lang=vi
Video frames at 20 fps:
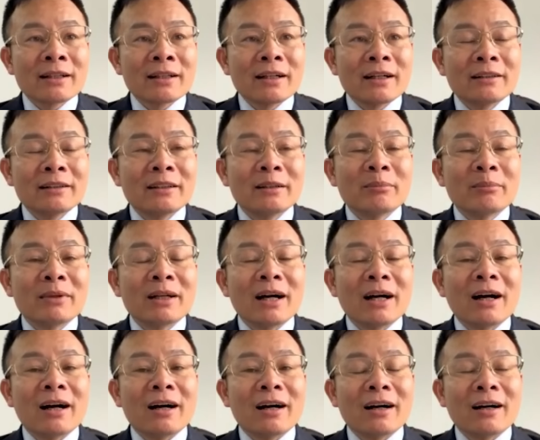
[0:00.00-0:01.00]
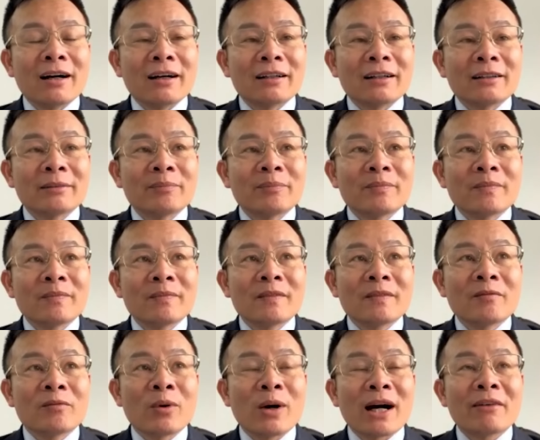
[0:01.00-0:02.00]
Đấy, nhưng mà ở
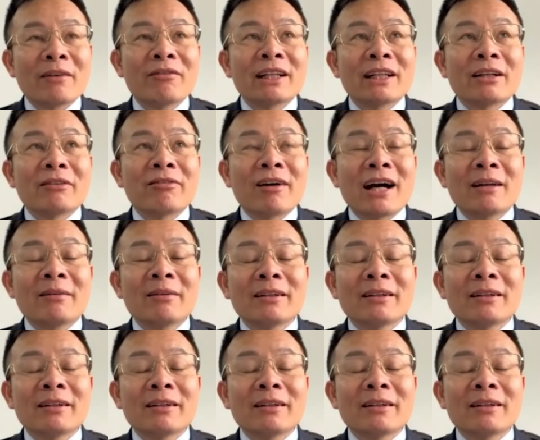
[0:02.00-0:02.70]
vụ án Vạn Thịnh Phát